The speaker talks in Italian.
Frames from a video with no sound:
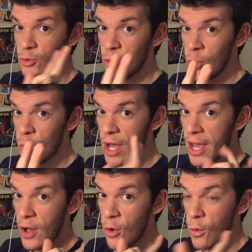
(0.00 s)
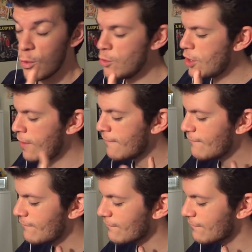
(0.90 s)
2, 1,
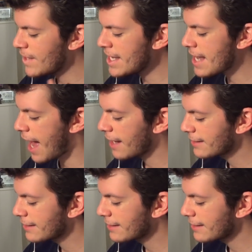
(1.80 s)
via!